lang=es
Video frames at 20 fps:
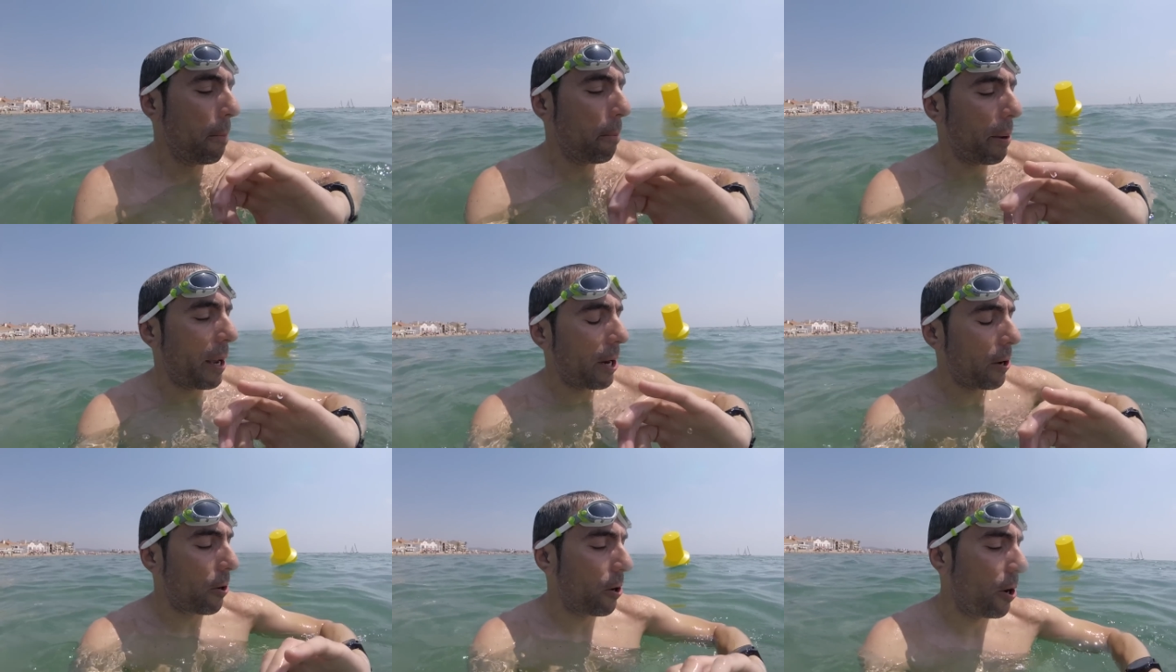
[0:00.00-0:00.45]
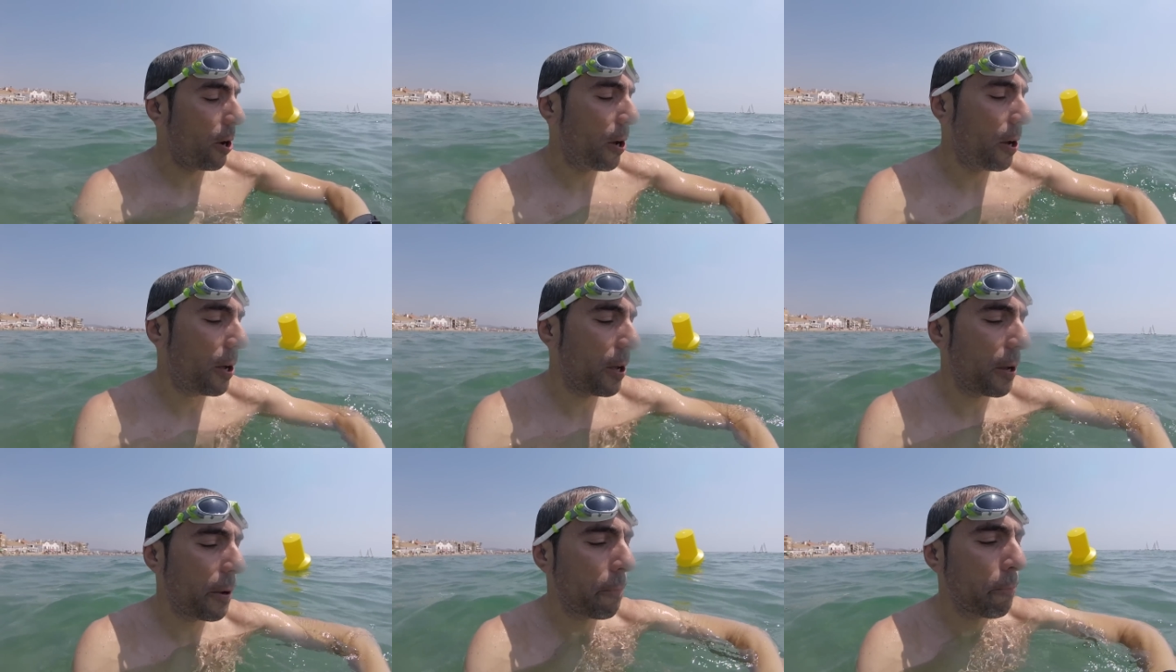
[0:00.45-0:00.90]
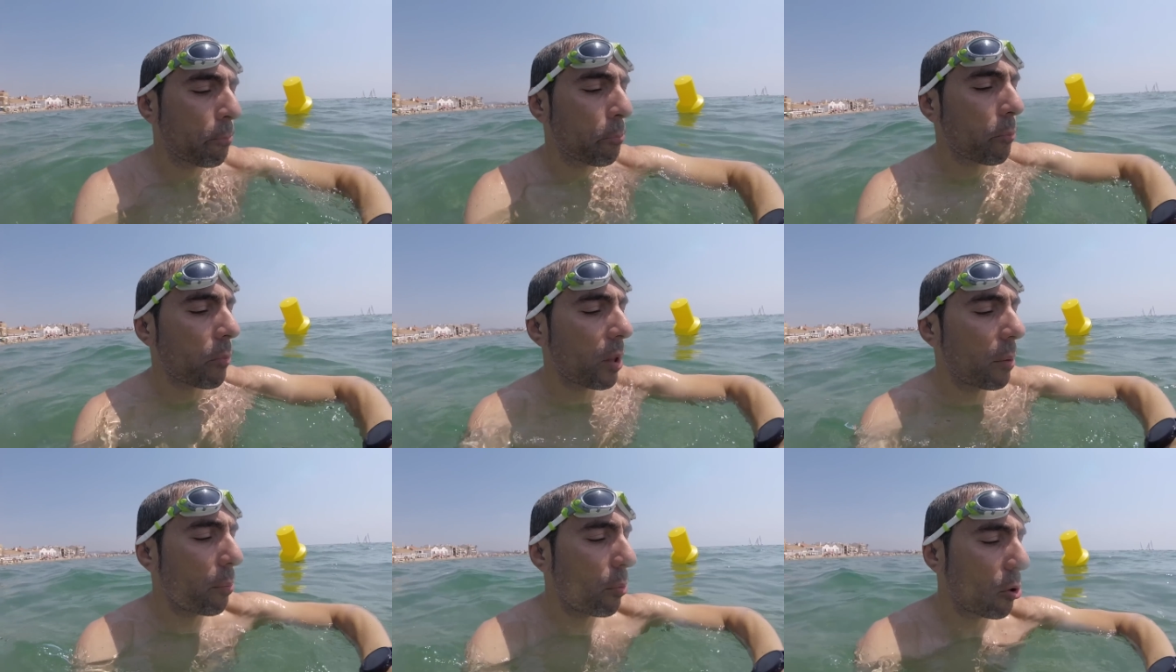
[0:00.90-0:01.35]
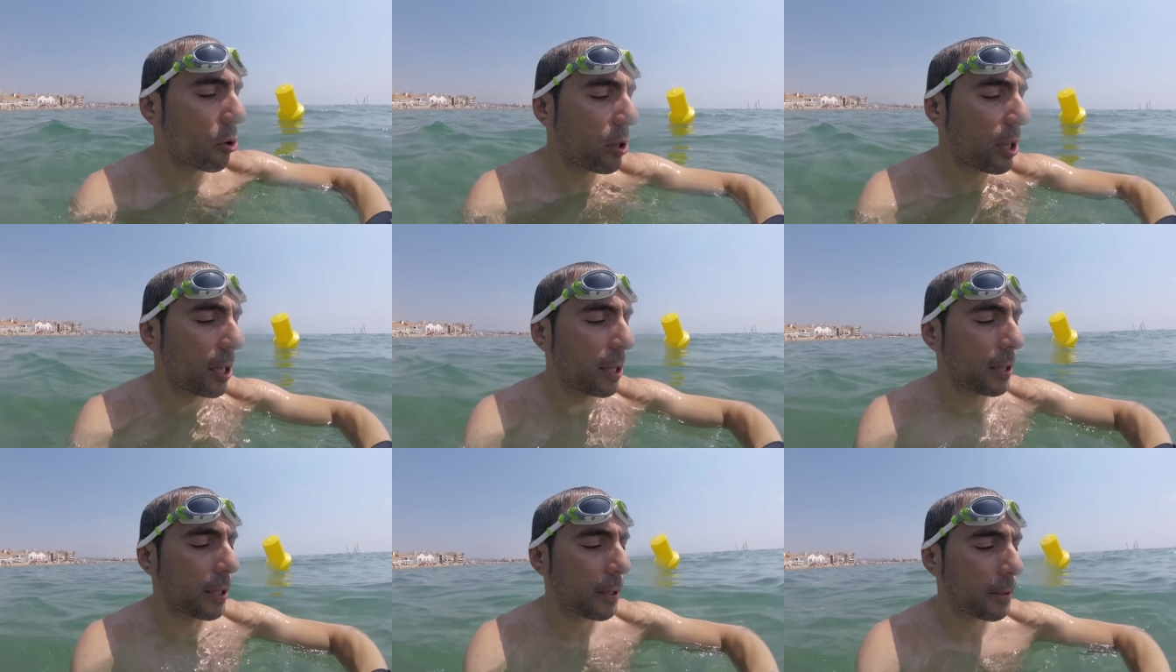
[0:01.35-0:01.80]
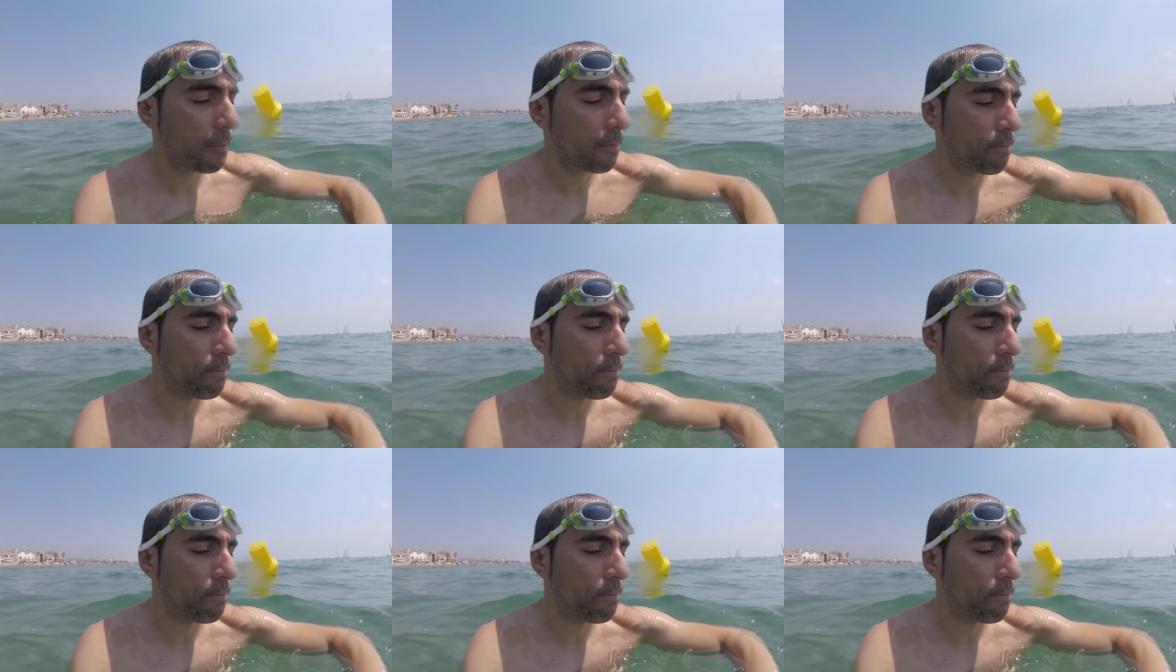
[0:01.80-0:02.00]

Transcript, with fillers: Pero, importante.